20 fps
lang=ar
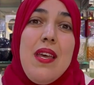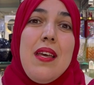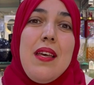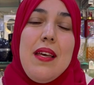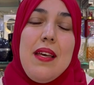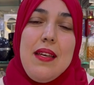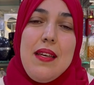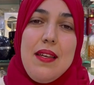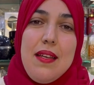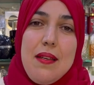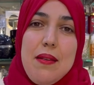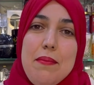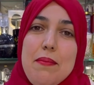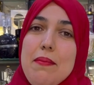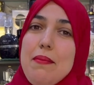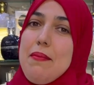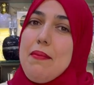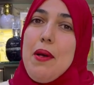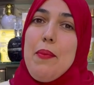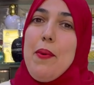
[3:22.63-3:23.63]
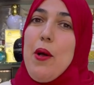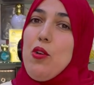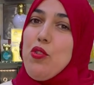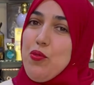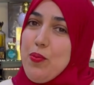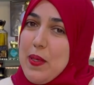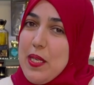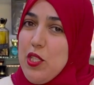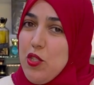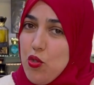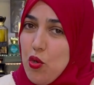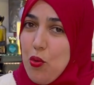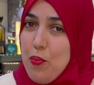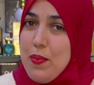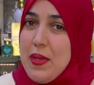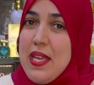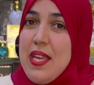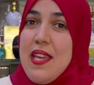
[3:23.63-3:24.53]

آه، ما بقاوش بلايصهم